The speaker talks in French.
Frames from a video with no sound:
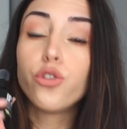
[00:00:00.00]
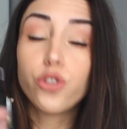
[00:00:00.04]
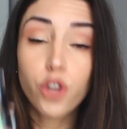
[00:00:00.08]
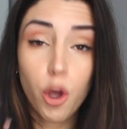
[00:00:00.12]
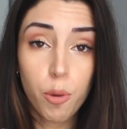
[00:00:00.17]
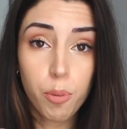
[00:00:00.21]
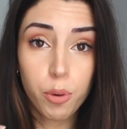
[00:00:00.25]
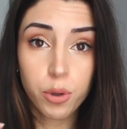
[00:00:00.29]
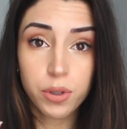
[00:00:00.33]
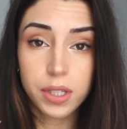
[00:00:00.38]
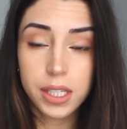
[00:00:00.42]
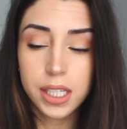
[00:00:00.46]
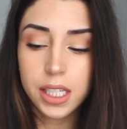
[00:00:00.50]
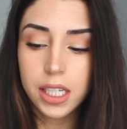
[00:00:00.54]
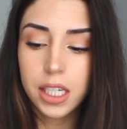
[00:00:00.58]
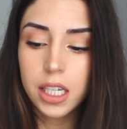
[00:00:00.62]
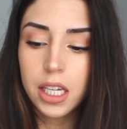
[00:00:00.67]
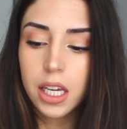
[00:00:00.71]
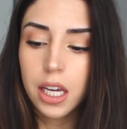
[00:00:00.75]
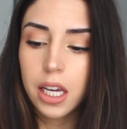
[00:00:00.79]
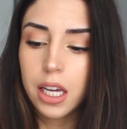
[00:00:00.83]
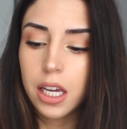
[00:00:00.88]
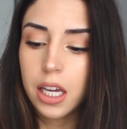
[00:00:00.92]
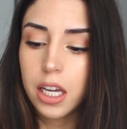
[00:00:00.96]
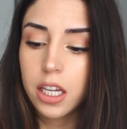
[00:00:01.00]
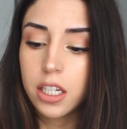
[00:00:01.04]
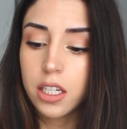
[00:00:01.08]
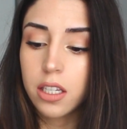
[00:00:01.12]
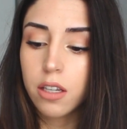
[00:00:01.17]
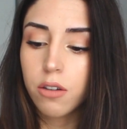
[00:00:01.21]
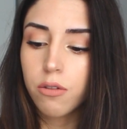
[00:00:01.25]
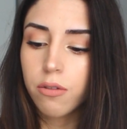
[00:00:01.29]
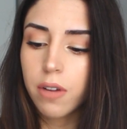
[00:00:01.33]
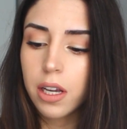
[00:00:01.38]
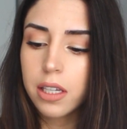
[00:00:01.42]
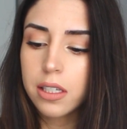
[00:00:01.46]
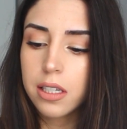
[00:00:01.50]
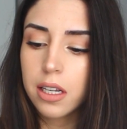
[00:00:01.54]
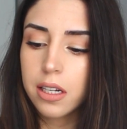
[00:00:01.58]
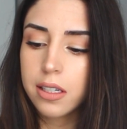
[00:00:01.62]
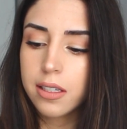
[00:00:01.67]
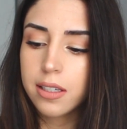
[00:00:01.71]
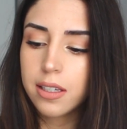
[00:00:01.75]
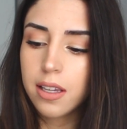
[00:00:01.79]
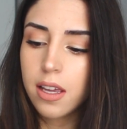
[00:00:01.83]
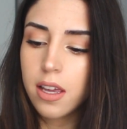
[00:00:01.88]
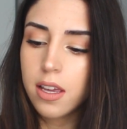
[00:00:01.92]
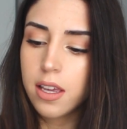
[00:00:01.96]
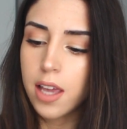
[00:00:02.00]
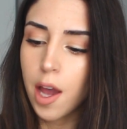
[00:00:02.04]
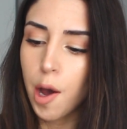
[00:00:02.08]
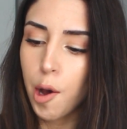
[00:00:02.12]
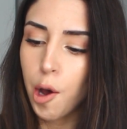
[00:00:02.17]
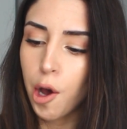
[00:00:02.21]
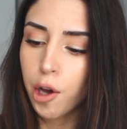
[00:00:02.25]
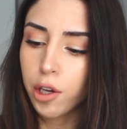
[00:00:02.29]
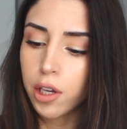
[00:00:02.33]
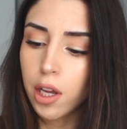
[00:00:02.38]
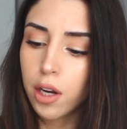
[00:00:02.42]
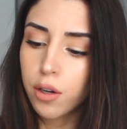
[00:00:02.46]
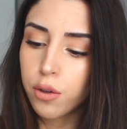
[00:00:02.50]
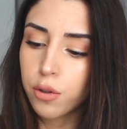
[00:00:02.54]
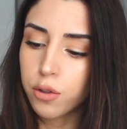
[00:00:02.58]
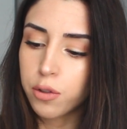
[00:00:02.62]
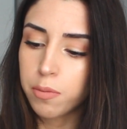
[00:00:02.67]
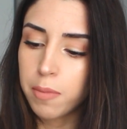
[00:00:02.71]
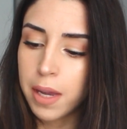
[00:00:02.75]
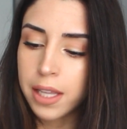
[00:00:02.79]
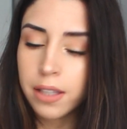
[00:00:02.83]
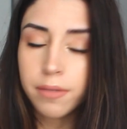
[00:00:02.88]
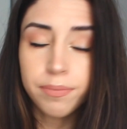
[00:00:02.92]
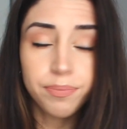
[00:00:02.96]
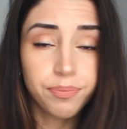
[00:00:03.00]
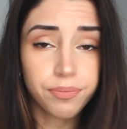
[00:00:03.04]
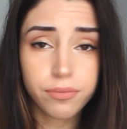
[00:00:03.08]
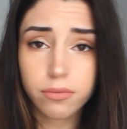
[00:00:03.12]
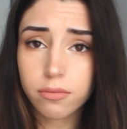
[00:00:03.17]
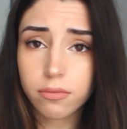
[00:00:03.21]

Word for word: top aussi et j'ai découvert celle-ci il y a quelques semaines.